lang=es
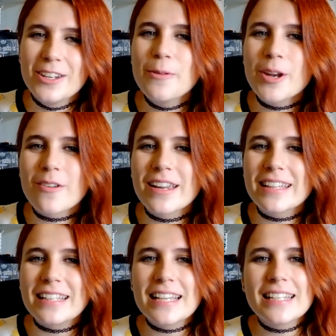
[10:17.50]
Número
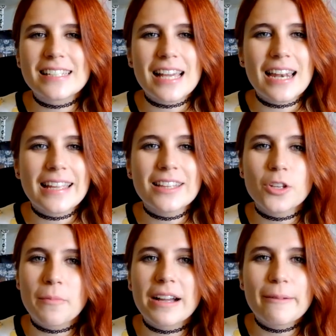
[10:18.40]
46, estar
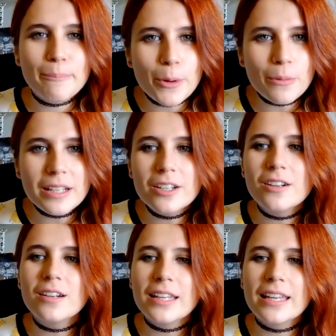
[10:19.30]
leyendo manga en
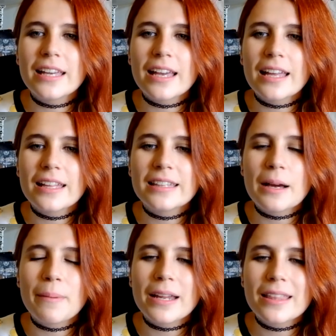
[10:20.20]
público y que te
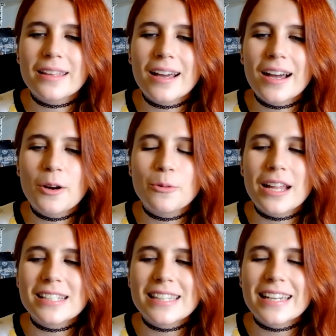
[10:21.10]
aparezca
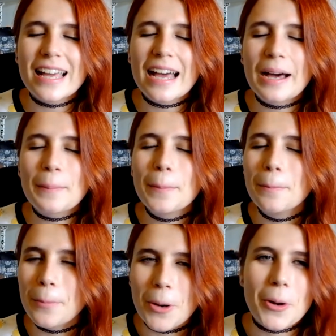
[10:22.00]
una escena
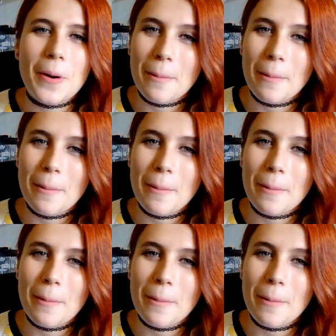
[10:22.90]
poco